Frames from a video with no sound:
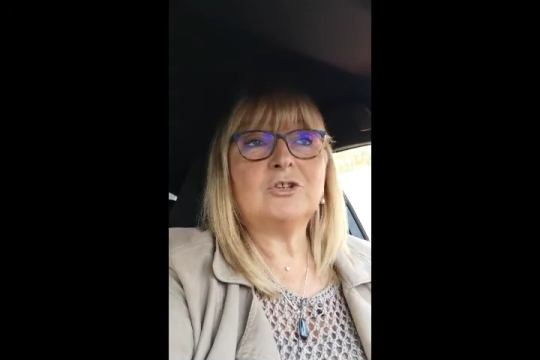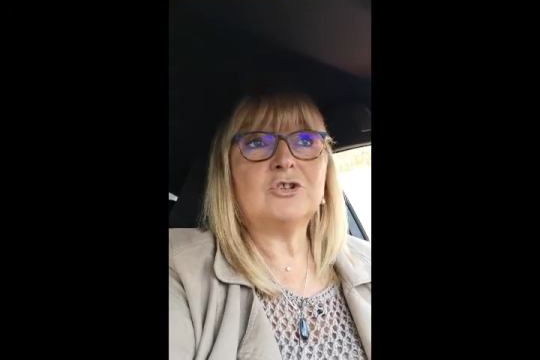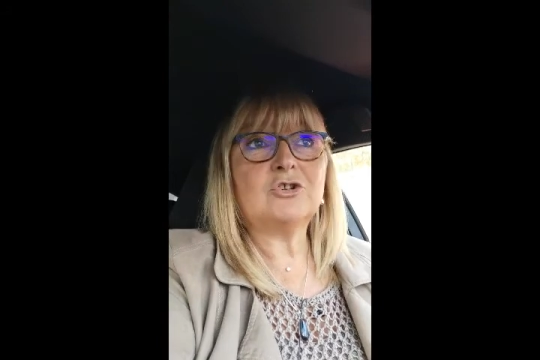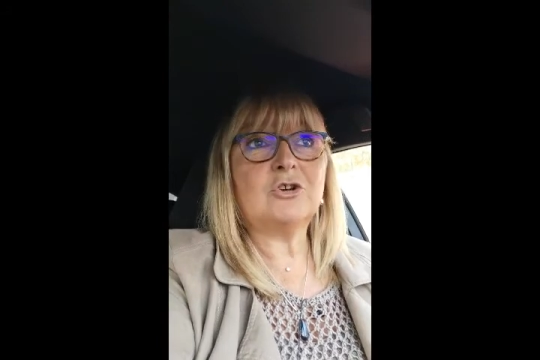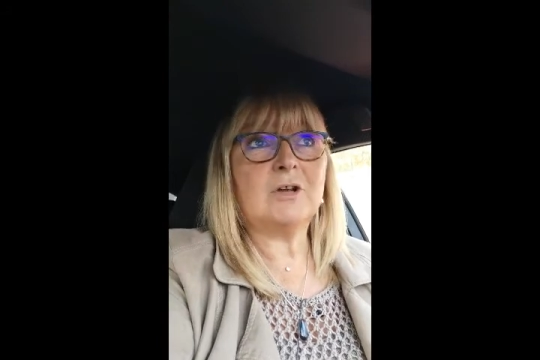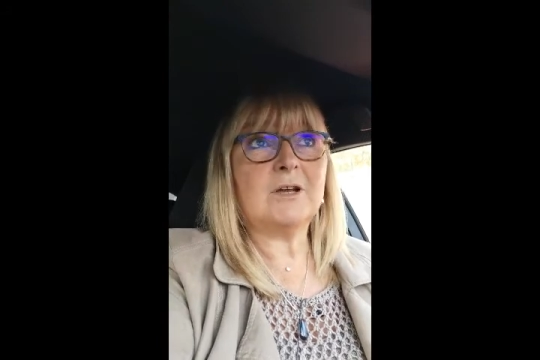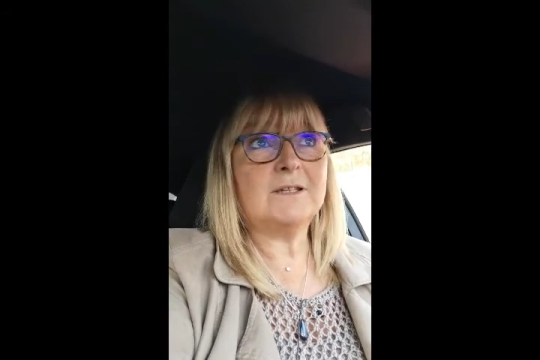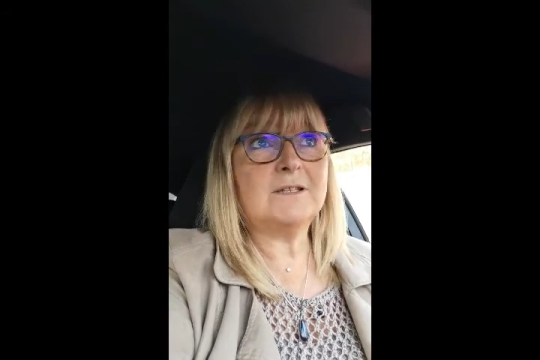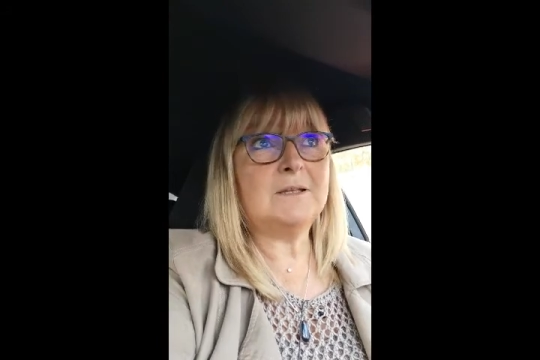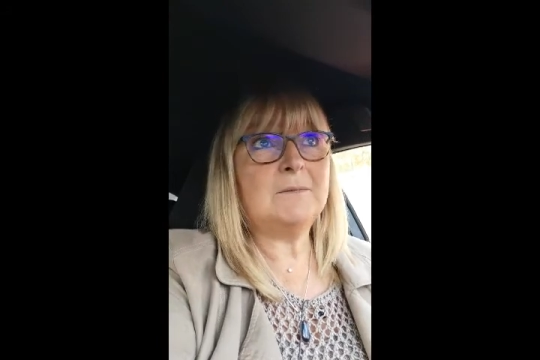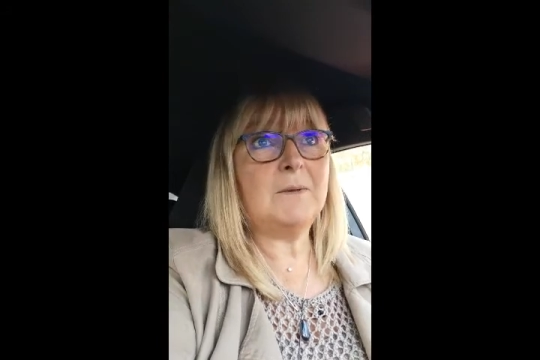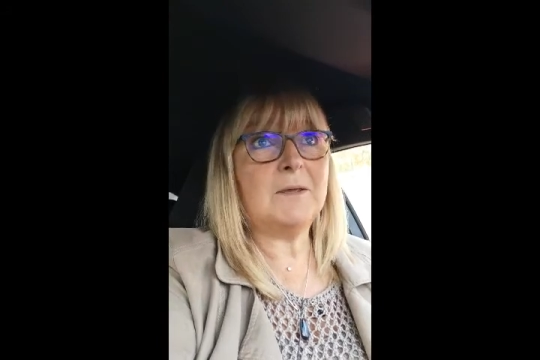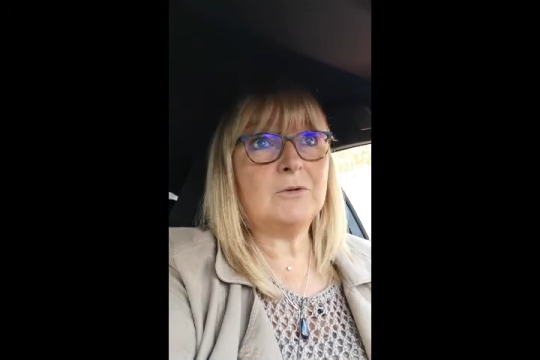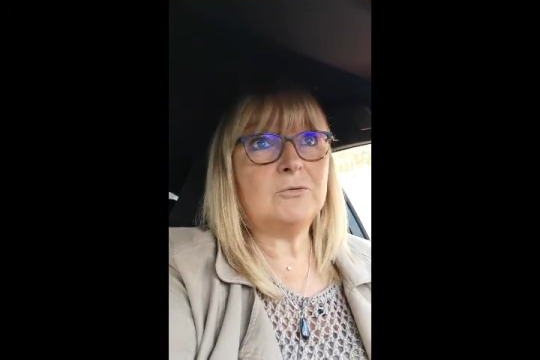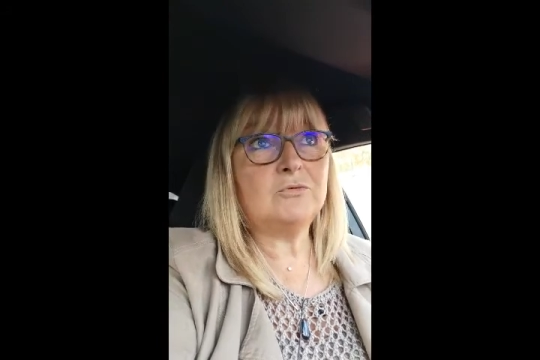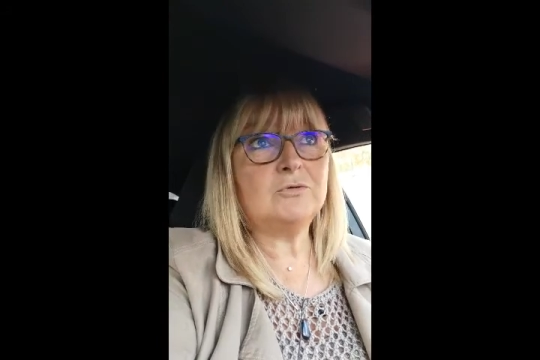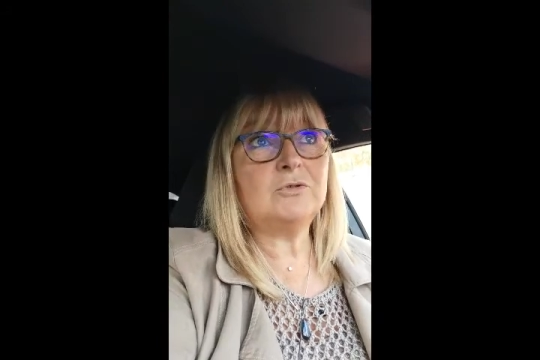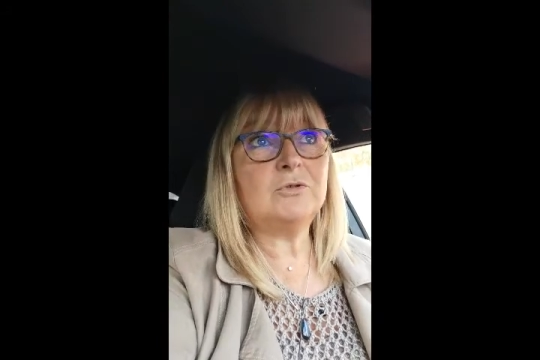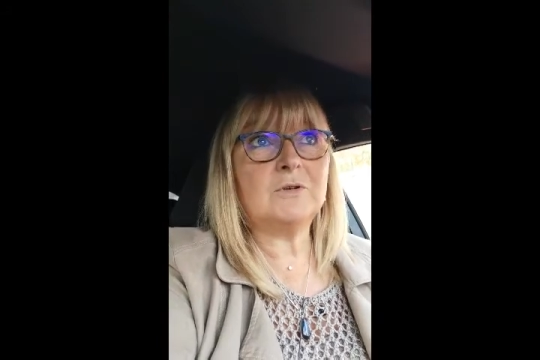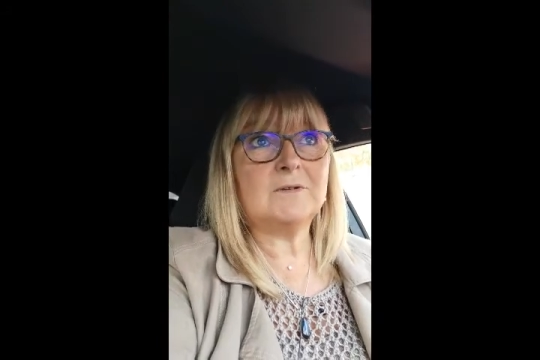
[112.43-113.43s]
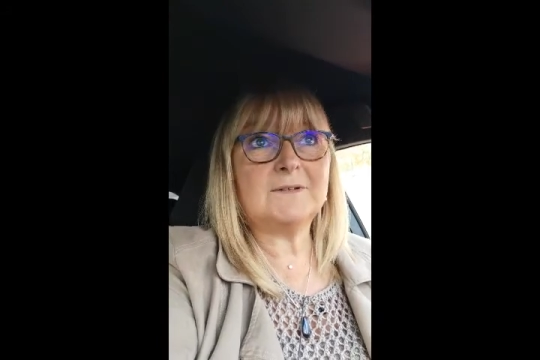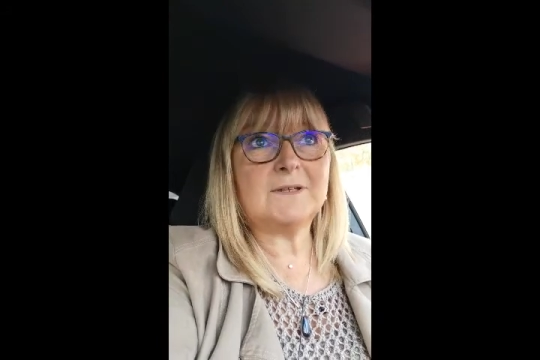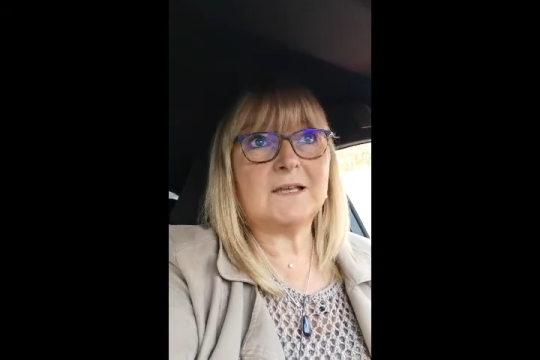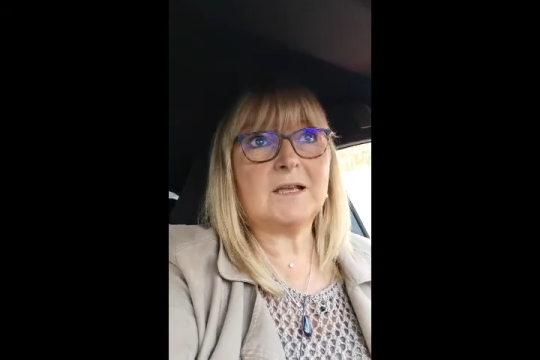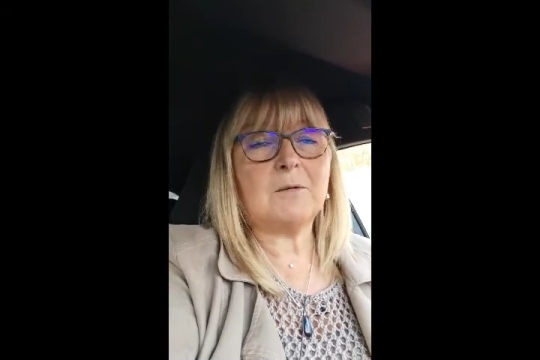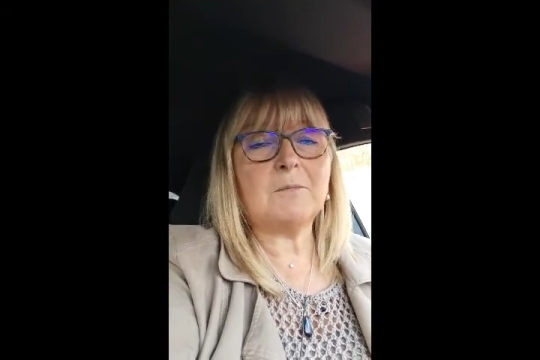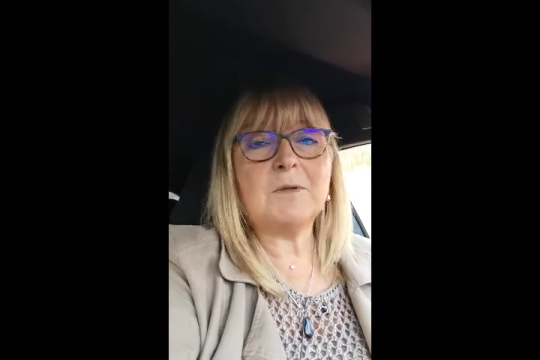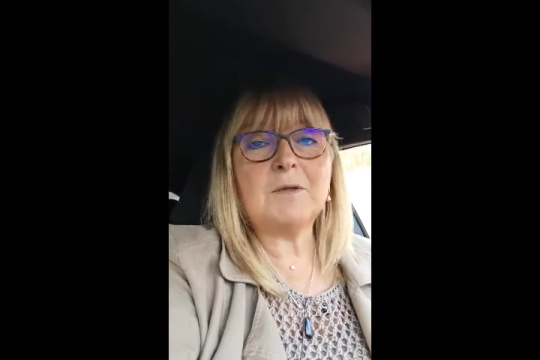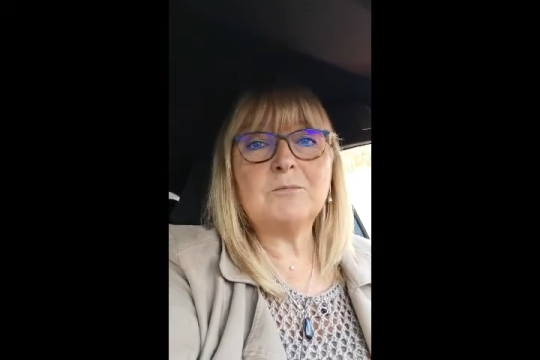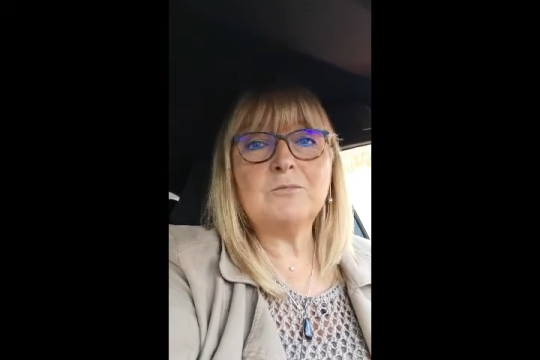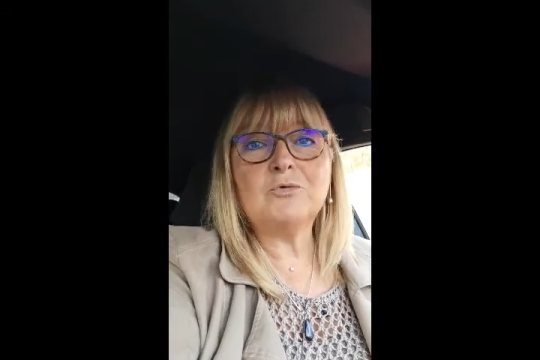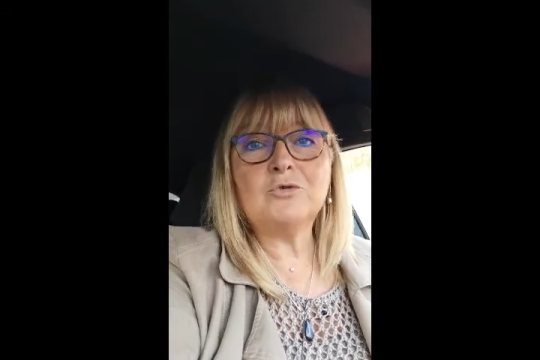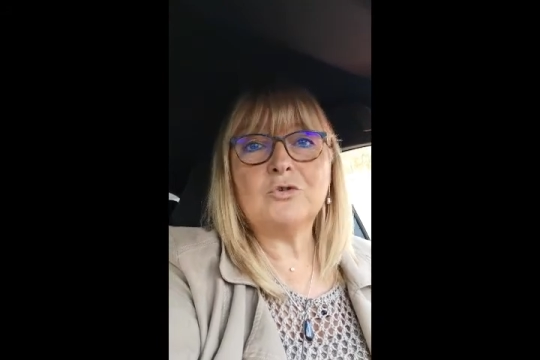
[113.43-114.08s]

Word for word: je leur ai dit, bah, écoute, c'est quand même